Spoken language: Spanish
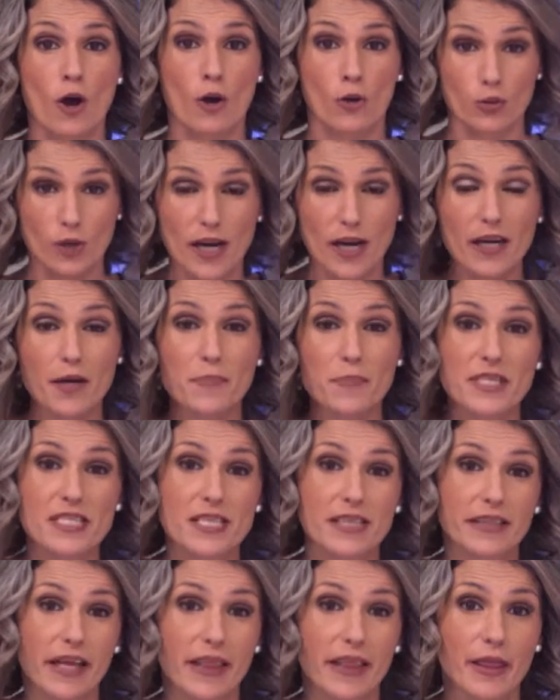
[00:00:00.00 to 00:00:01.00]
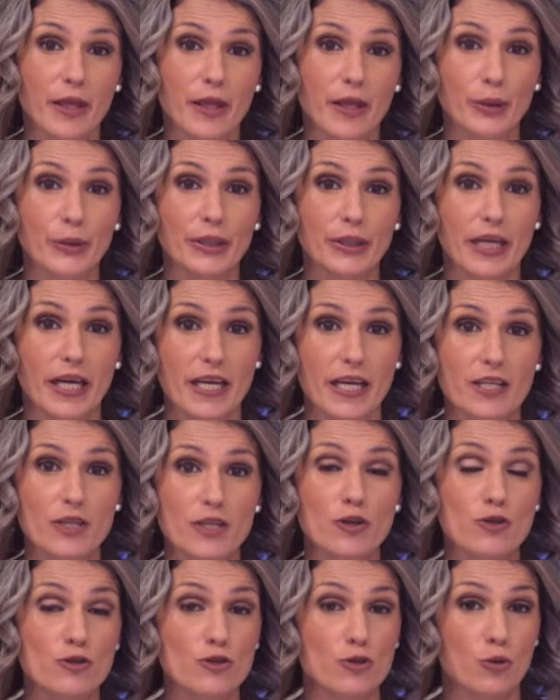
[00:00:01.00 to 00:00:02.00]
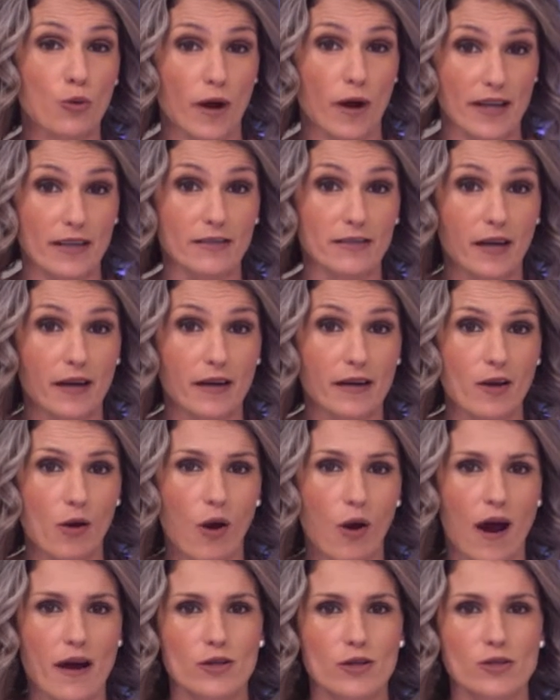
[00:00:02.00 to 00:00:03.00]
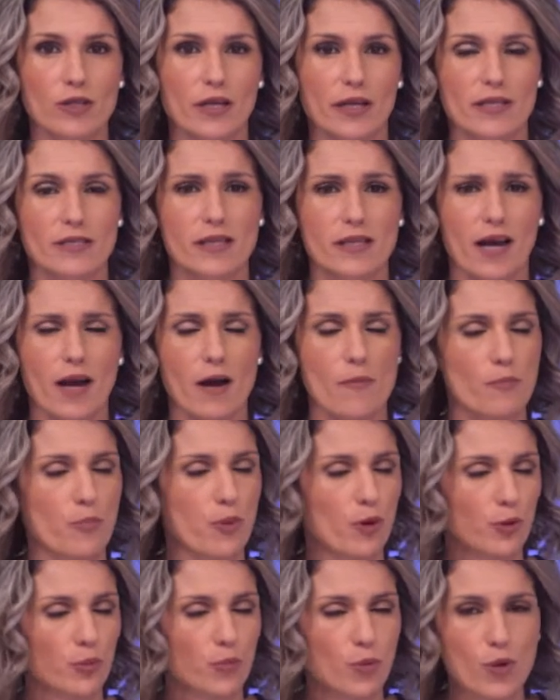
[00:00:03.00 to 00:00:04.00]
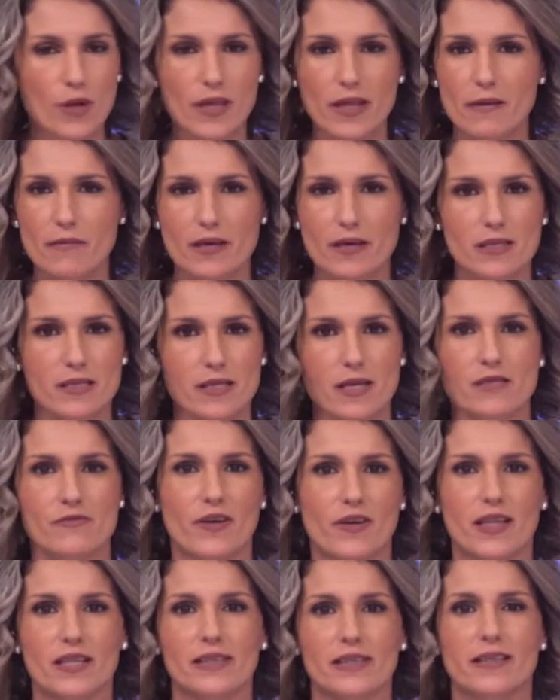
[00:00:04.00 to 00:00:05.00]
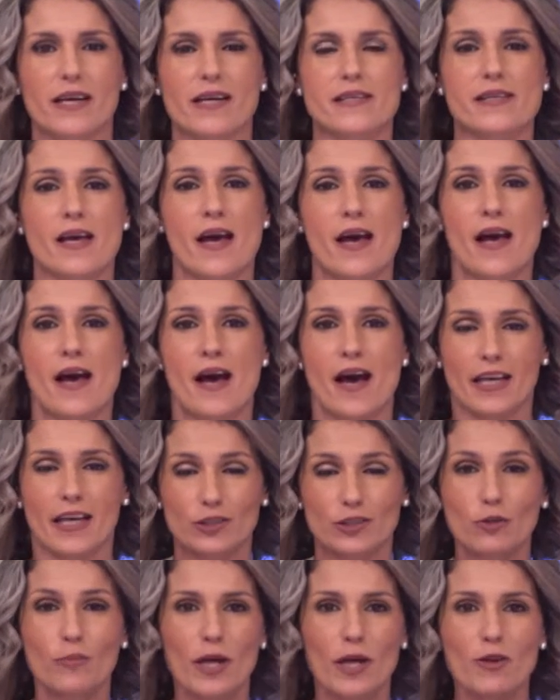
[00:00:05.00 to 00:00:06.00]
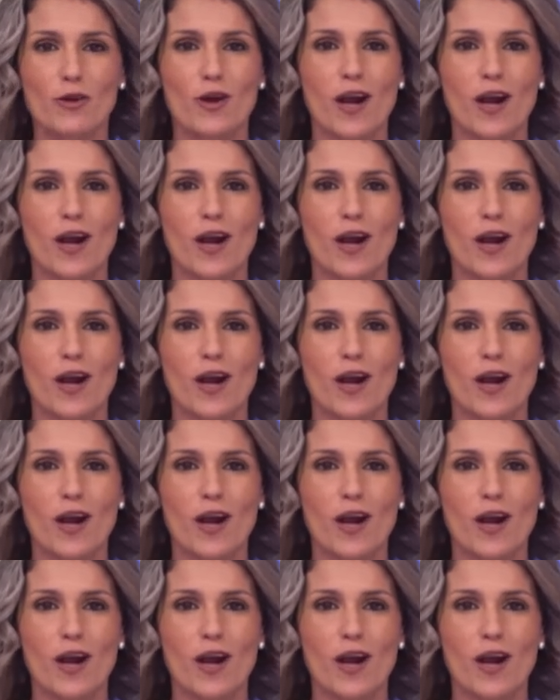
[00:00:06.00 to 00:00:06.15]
Una representación de ellos, 40 riojanos que destacan por muy diversas facetas, han tomado